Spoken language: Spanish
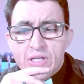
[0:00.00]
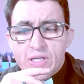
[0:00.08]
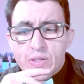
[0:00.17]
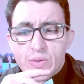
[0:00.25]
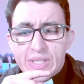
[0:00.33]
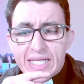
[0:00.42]

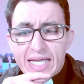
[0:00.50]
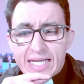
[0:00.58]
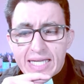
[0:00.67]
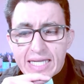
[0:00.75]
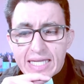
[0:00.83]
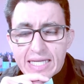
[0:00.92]
Yo diría
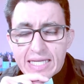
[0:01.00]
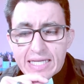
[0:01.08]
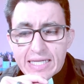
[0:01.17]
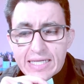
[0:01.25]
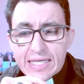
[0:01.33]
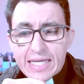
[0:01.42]

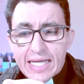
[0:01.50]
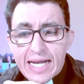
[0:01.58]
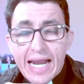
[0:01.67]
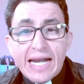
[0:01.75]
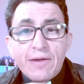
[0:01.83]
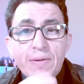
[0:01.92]
que
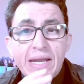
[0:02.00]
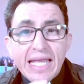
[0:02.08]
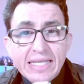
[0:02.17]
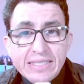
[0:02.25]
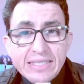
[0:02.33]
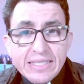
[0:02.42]
la
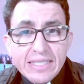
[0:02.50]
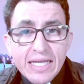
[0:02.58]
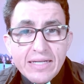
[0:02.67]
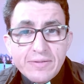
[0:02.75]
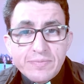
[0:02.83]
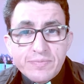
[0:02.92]

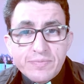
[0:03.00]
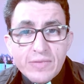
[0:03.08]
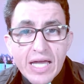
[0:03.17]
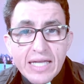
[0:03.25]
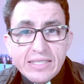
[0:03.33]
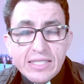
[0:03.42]
reverencia
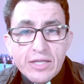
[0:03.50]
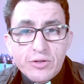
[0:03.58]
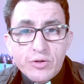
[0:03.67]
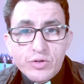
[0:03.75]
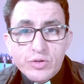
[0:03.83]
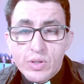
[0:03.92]
hacia
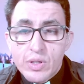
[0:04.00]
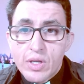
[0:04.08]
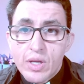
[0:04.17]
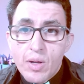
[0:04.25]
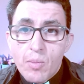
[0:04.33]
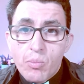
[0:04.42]
Dios,
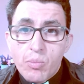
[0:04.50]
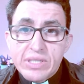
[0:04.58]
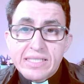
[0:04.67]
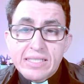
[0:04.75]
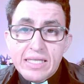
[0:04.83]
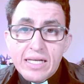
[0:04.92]

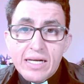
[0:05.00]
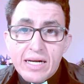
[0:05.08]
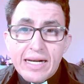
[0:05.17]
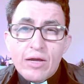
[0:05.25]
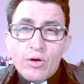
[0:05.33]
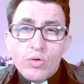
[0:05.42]
pues es el
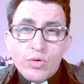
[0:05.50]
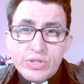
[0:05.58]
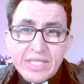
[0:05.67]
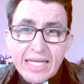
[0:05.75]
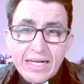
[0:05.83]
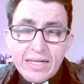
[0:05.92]

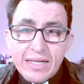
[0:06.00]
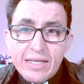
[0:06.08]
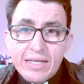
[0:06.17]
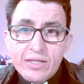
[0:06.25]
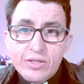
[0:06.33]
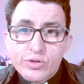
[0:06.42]
reconocer
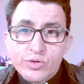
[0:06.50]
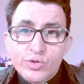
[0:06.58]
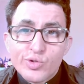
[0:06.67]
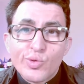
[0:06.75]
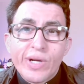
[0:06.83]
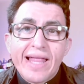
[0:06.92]

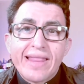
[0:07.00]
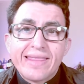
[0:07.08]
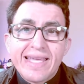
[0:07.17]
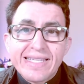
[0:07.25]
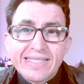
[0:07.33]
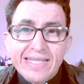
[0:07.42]
su
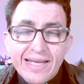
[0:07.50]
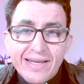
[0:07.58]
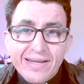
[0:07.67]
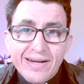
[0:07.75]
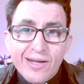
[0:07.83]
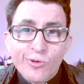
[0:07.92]
grandeza,
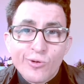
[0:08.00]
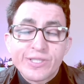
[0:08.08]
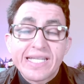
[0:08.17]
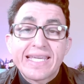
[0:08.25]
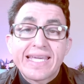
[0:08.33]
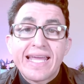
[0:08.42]

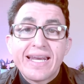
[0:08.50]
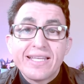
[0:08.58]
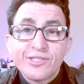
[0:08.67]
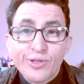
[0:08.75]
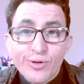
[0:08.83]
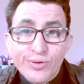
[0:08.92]
reconocer quién
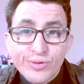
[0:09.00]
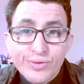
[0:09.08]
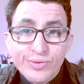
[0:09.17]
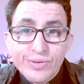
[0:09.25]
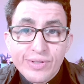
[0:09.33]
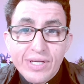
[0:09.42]
es
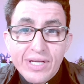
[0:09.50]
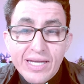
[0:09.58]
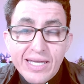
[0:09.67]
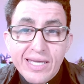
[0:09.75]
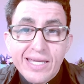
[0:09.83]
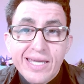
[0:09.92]
Dios
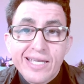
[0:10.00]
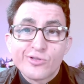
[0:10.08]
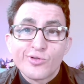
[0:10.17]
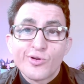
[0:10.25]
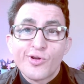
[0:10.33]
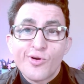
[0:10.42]
y quién
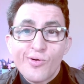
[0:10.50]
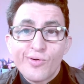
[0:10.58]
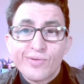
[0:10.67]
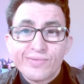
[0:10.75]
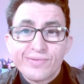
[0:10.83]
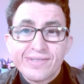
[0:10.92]
soy yo.
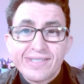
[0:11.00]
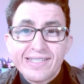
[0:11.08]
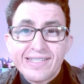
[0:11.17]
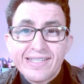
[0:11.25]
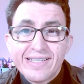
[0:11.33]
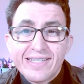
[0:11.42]

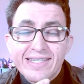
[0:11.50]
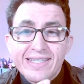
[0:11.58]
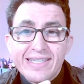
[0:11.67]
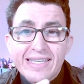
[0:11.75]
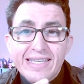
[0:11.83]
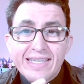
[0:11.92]

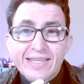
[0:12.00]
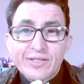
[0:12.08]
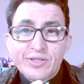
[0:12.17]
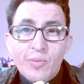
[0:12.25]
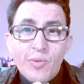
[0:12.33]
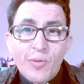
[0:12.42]
Y
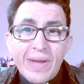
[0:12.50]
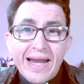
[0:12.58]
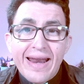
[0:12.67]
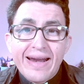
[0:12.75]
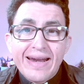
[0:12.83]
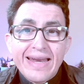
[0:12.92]
es como ver
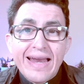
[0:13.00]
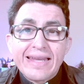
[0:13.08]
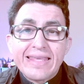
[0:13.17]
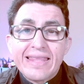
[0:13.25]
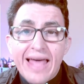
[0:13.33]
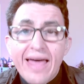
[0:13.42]
la
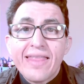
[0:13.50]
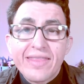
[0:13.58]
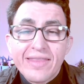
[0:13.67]
realidad.